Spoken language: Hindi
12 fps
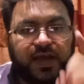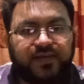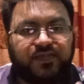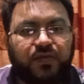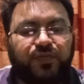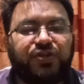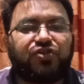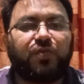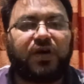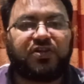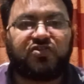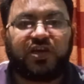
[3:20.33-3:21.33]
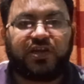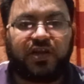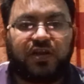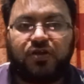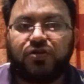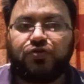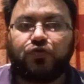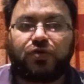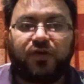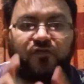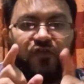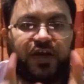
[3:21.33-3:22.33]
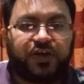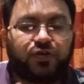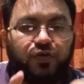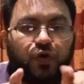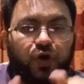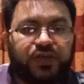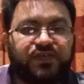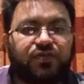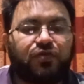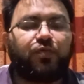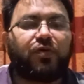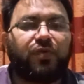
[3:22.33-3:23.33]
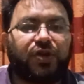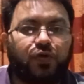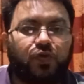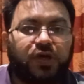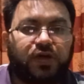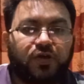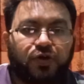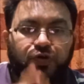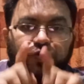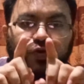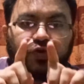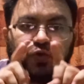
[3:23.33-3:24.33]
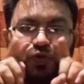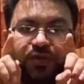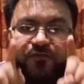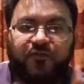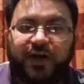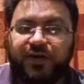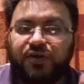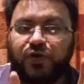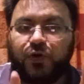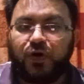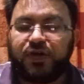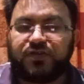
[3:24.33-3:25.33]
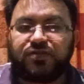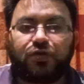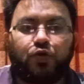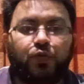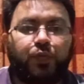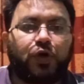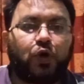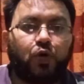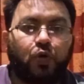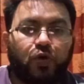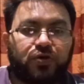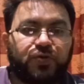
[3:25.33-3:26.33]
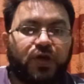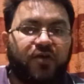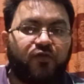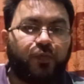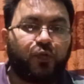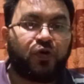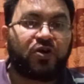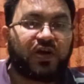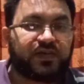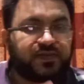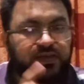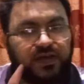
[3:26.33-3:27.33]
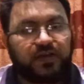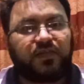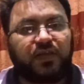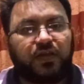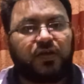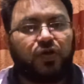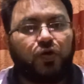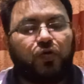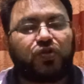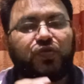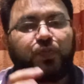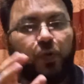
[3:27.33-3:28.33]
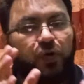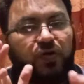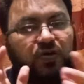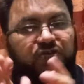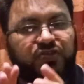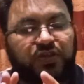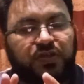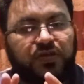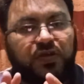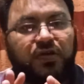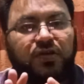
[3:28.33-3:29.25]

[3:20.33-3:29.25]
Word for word: ऐसे बेशुमार चैनल जो कि वाइट नॉइज़ के ऊपर बने हुए हैं दोस्तों ये वाइट नॉइज़ के ऊपर लोग जो है वो पॉडकास्टिंग करते हैं और पॉडकास्टिंग